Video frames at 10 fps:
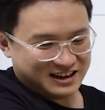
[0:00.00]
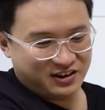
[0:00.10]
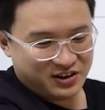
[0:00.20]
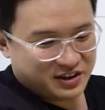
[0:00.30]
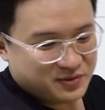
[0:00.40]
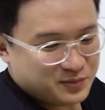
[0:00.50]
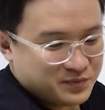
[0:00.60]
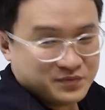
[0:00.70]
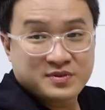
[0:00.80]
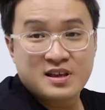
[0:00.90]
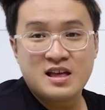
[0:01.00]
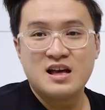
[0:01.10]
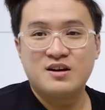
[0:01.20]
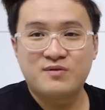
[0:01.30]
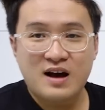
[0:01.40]
rồi
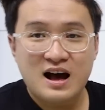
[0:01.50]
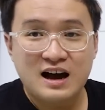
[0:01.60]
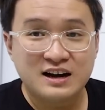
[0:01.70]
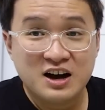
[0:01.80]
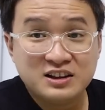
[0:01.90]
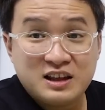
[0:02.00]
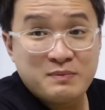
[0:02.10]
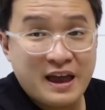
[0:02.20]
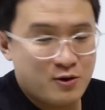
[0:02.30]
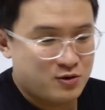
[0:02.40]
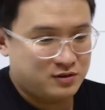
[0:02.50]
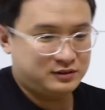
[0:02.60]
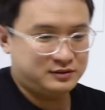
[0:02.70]
và đơn tiếp theo